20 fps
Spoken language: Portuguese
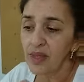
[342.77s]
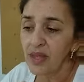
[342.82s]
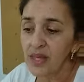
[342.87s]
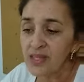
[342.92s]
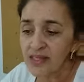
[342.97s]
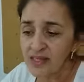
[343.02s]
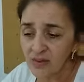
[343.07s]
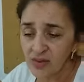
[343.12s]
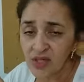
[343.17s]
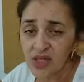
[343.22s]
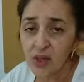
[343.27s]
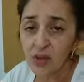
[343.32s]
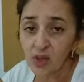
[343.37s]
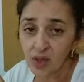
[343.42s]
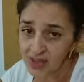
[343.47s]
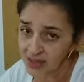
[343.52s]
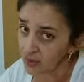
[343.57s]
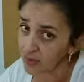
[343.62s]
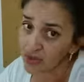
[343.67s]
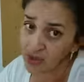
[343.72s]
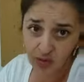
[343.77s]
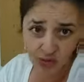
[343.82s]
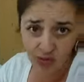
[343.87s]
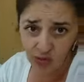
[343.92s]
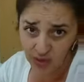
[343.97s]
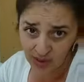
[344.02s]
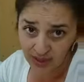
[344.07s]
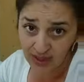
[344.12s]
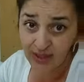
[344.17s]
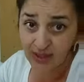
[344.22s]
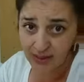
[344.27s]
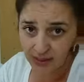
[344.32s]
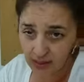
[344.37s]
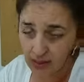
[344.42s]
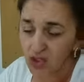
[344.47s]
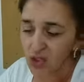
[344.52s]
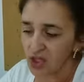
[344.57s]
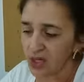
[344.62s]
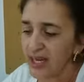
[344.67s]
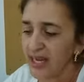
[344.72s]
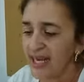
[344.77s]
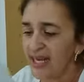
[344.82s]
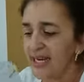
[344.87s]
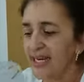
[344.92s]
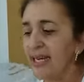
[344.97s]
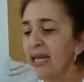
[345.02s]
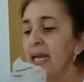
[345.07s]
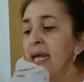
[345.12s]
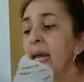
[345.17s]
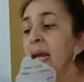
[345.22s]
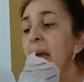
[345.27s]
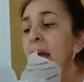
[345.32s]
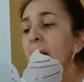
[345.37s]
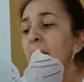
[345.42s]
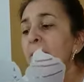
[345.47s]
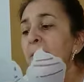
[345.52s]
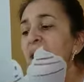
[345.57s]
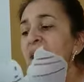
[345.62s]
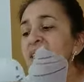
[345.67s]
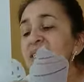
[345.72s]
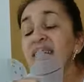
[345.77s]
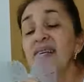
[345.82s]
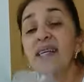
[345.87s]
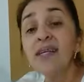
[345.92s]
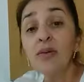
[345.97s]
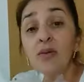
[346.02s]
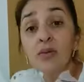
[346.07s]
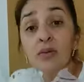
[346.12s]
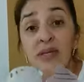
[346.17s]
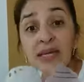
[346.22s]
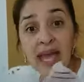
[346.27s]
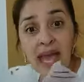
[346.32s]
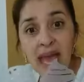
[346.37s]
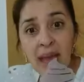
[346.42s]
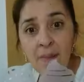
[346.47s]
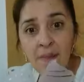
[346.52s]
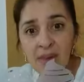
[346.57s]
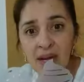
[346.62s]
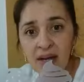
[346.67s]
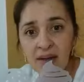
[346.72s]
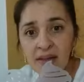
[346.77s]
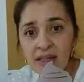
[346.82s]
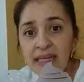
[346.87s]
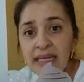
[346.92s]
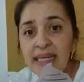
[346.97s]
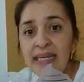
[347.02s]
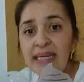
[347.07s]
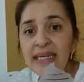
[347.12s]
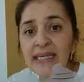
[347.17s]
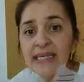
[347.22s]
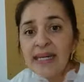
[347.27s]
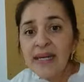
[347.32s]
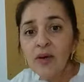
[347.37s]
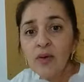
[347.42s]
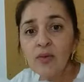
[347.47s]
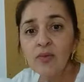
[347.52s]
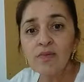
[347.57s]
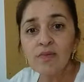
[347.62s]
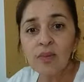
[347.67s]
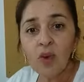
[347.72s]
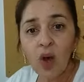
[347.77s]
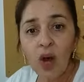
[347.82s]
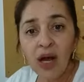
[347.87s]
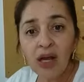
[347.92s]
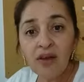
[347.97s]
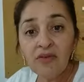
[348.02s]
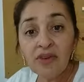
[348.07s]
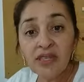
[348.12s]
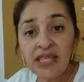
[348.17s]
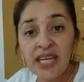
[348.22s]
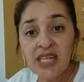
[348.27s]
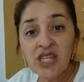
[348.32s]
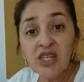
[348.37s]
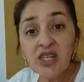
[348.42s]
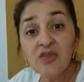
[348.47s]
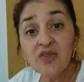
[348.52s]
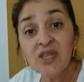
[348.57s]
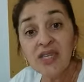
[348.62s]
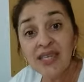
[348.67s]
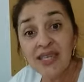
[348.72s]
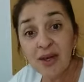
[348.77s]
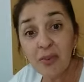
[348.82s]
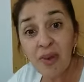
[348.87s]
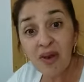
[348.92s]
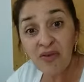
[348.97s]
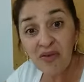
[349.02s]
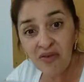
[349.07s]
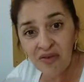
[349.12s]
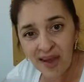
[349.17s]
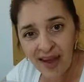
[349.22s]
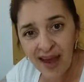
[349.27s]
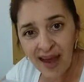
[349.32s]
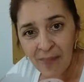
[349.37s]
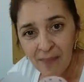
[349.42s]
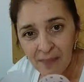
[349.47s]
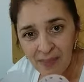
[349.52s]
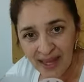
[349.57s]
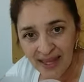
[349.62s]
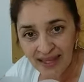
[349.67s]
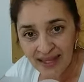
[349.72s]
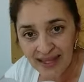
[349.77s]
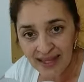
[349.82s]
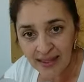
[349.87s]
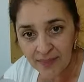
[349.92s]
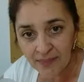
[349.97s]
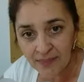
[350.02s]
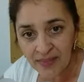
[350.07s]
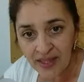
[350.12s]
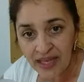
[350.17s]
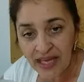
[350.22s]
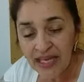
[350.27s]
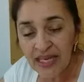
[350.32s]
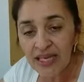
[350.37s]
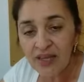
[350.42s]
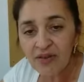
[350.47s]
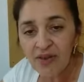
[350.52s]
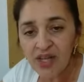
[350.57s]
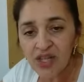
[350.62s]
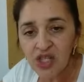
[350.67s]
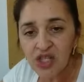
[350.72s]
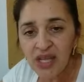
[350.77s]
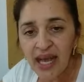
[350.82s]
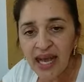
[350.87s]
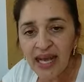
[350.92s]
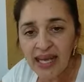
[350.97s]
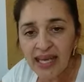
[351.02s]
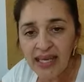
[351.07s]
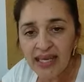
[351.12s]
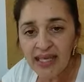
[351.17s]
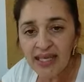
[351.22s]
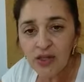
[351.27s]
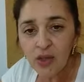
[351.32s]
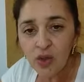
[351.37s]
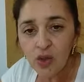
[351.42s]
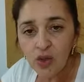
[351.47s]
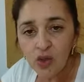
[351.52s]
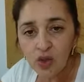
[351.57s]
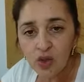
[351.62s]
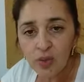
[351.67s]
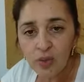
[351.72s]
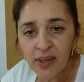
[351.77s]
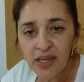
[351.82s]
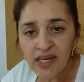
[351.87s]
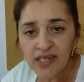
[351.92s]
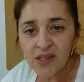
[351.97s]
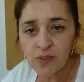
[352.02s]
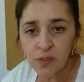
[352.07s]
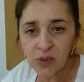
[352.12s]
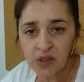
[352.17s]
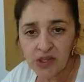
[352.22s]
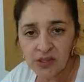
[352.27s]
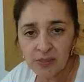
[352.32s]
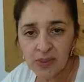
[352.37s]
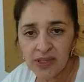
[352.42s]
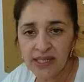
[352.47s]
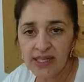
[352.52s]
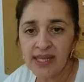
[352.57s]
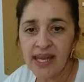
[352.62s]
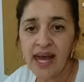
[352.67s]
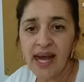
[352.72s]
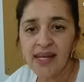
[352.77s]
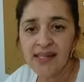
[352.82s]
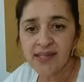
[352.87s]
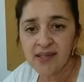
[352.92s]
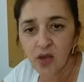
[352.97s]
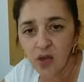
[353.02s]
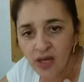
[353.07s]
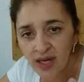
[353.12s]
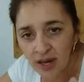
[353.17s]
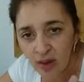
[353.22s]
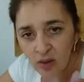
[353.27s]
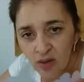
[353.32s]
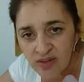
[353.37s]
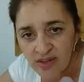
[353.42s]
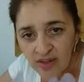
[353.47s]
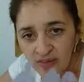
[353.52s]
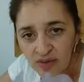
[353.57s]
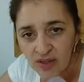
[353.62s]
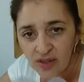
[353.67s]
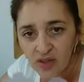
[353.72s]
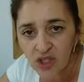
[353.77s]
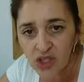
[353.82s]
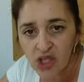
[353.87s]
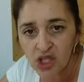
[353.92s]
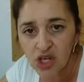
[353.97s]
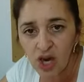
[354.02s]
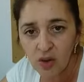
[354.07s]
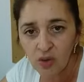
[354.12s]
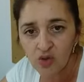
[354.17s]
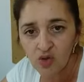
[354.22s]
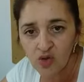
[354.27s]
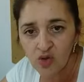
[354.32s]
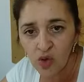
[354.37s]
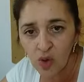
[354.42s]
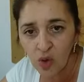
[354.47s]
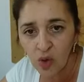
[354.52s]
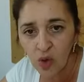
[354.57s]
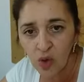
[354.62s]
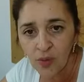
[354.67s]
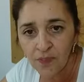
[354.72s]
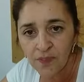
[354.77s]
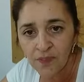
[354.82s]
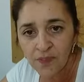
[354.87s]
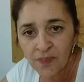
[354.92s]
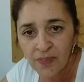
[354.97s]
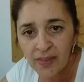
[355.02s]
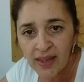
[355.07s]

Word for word: Se você cortar com a tesoura aí, já era, né? Mas ele não quebra. Então, olha a vantagem de você ter uma ferramenta que vai te dar inúmeras possibilidades. Olha, a Rosa tá falando que já usou.